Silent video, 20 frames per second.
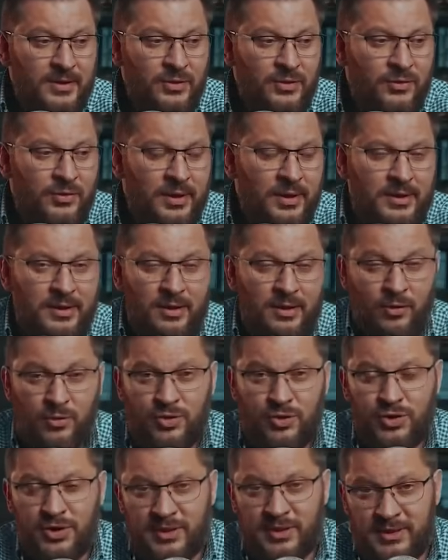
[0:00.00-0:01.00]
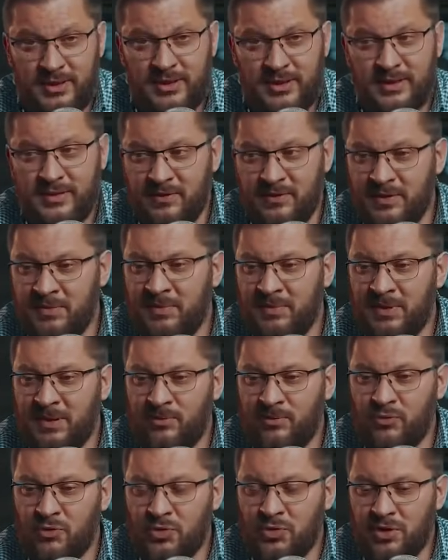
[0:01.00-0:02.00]
Ну, это ложь, естественно,
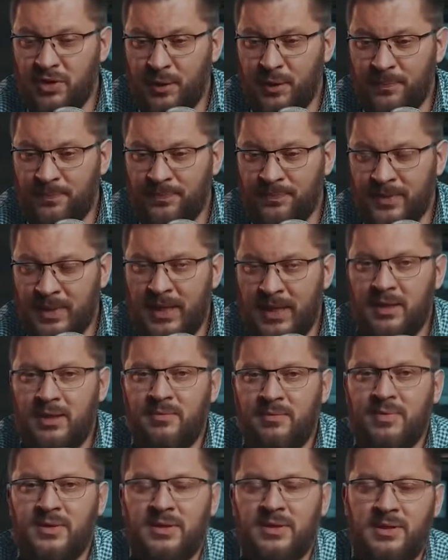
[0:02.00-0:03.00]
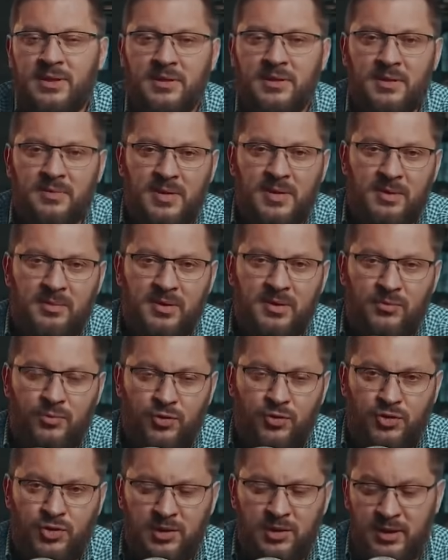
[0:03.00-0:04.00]
потому что каким бы занятым ни был
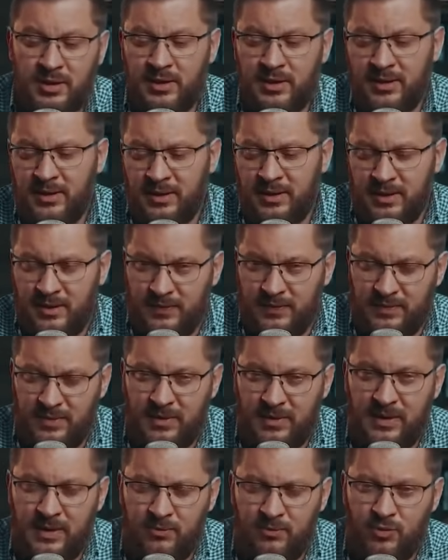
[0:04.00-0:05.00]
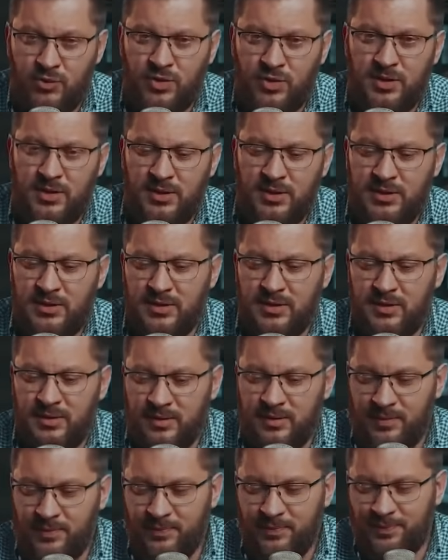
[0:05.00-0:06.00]
мужчина, всегда можно
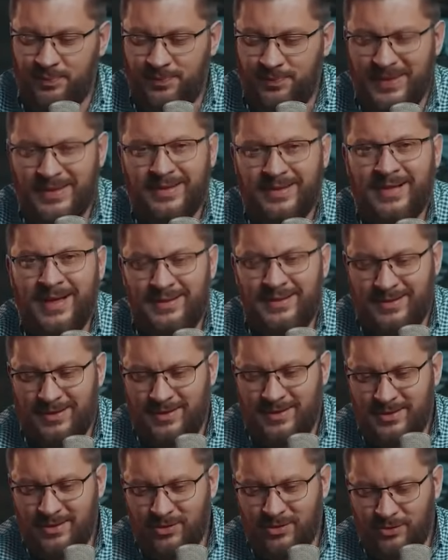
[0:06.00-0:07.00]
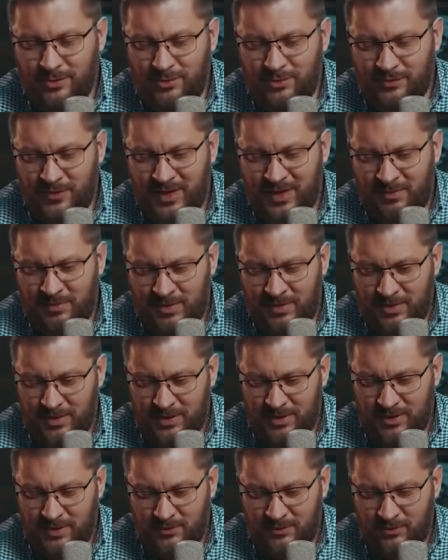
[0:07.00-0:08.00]
найти 15 секунд времени
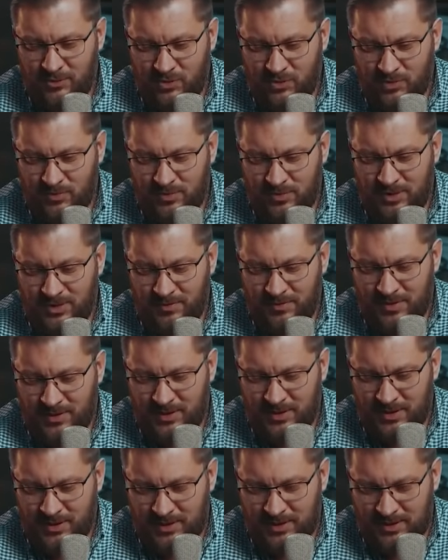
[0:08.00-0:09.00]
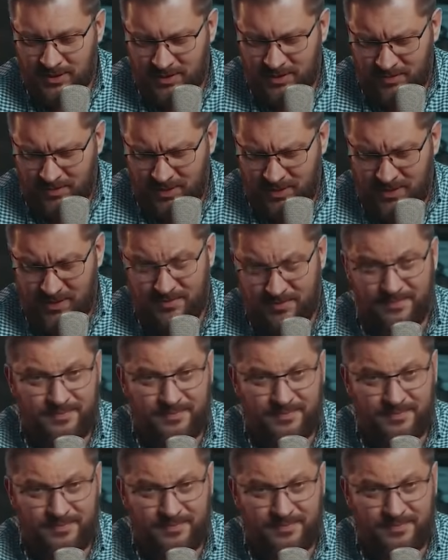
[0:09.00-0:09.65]
для того, чтобы написать смс.